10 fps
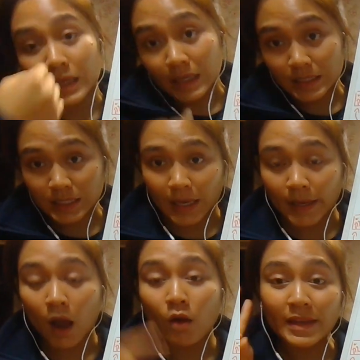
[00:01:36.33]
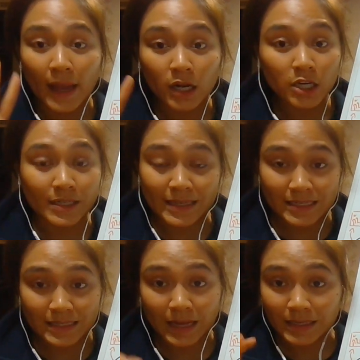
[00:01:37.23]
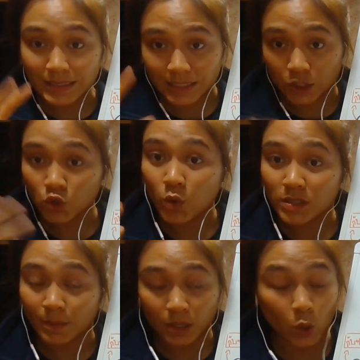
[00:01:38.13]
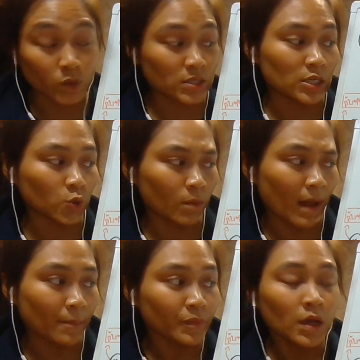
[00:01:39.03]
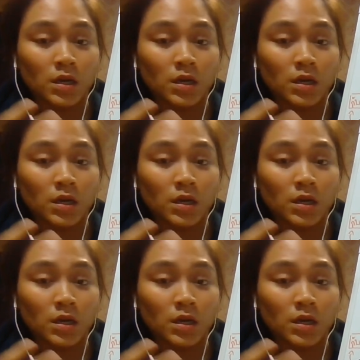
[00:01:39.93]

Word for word: 一起要两个人以上一起做什么东西，对吗？